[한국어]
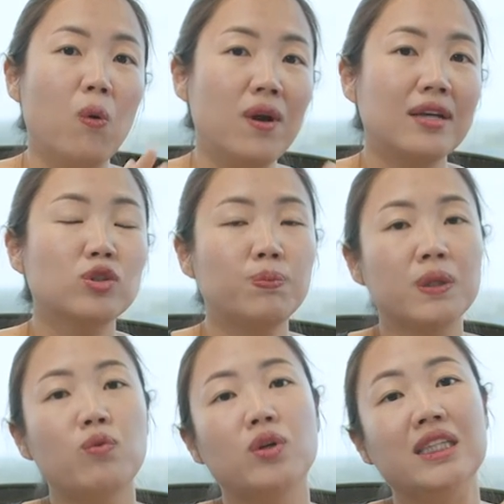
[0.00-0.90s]
온라인
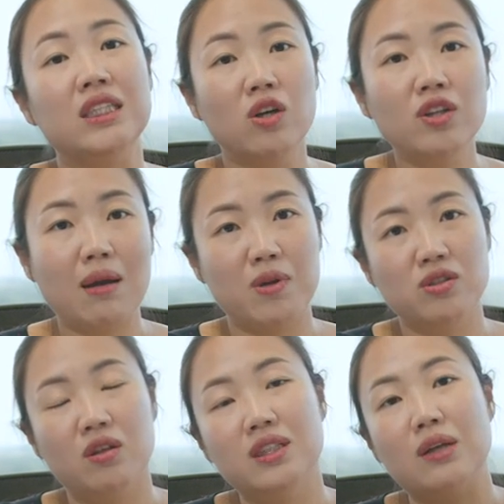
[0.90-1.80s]
쇼핑몰이
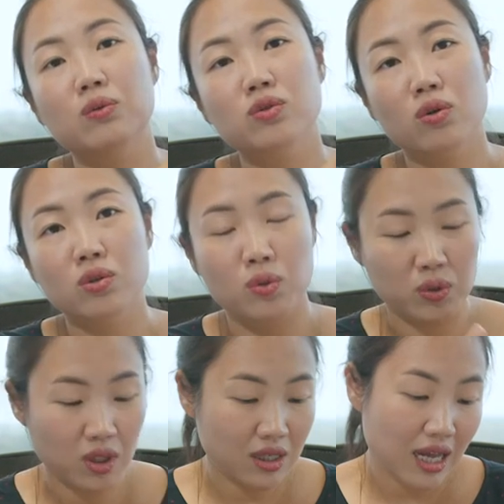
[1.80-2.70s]
늘어나면서 자동적으로
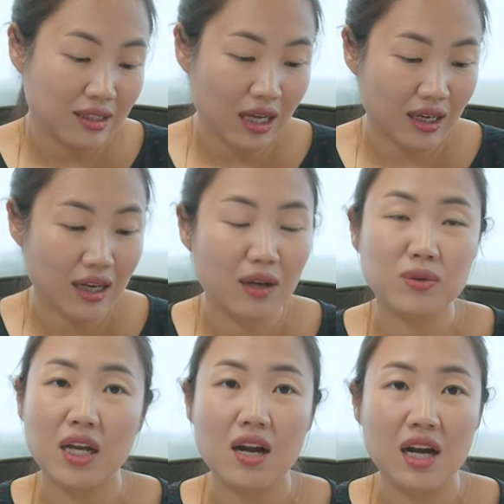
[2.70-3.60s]
요청을 하는 단계라고
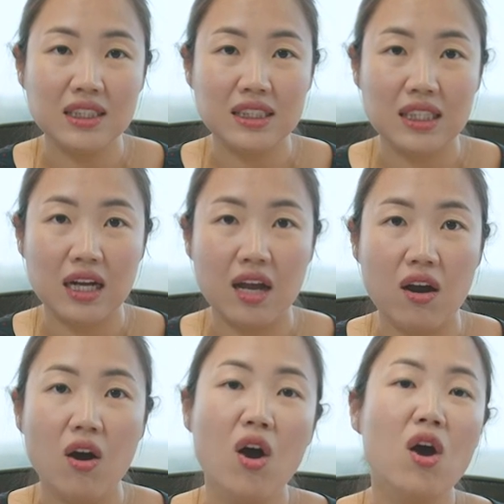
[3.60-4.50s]
생각하시니까요.